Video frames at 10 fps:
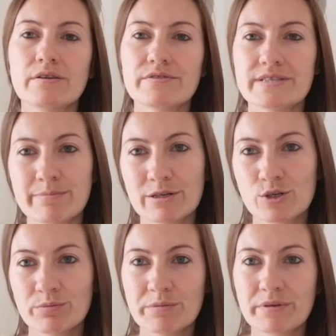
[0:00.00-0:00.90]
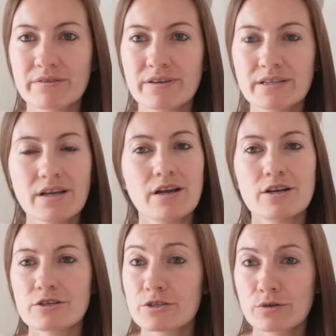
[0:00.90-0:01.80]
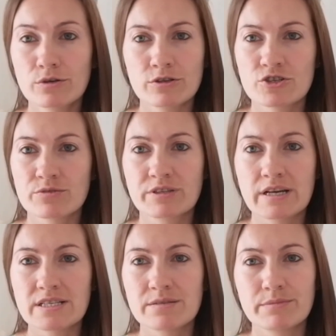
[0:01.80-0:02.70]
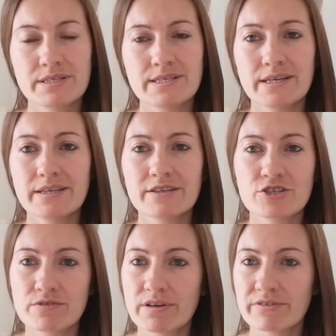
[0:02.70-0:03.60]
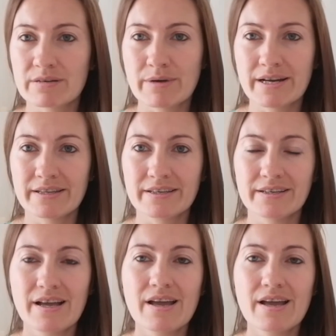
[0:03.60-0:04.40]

Всем огромный привет! Сколько же тратим мы денег, живя в Германии?